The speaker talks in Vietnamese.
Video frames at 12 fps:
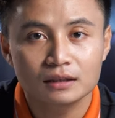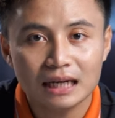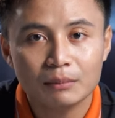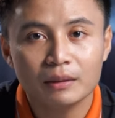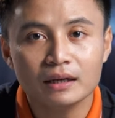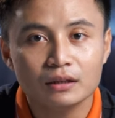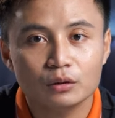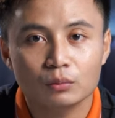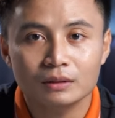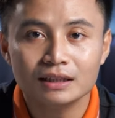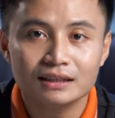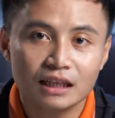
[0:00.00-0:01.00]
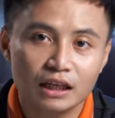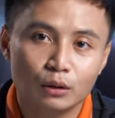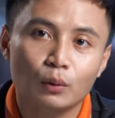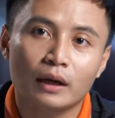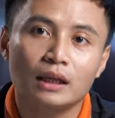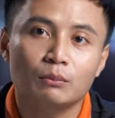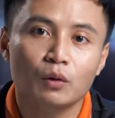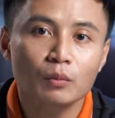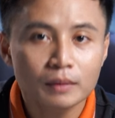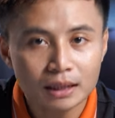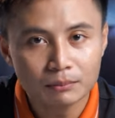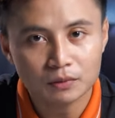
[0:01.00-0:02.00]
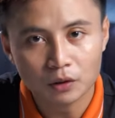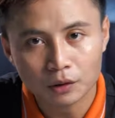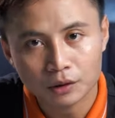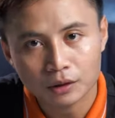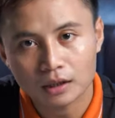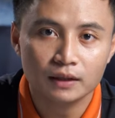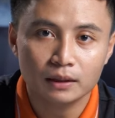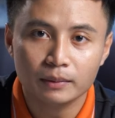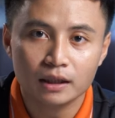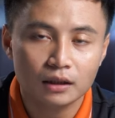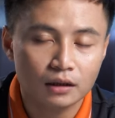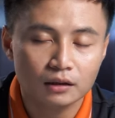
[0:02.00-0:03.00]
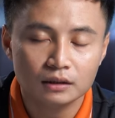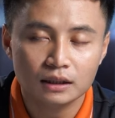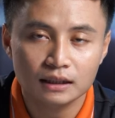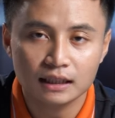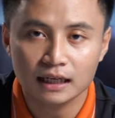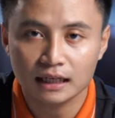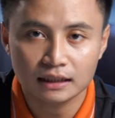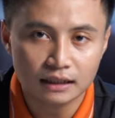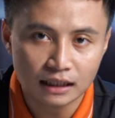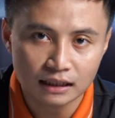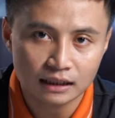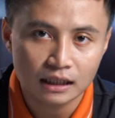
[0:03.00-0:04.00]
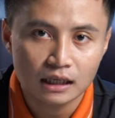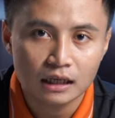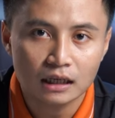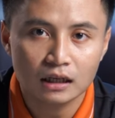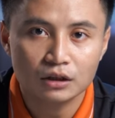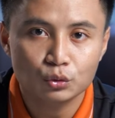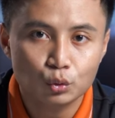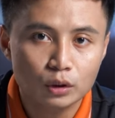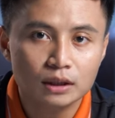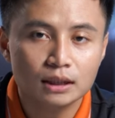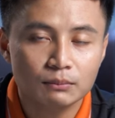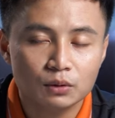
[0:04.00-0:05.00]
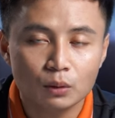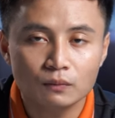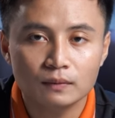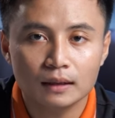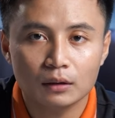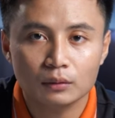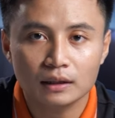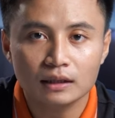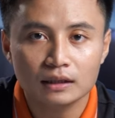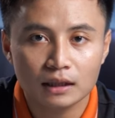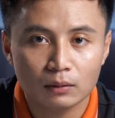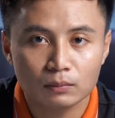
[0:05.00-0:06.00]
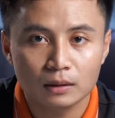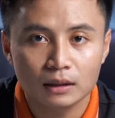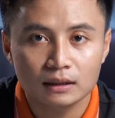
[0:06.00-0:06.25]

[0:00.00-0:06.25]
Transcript: ra mắt cũng cách đây cũng khoảng là 40 năm rồi Và đặc biệt hơn thì nhà hãng này à, chuyên tập trung vào các dòng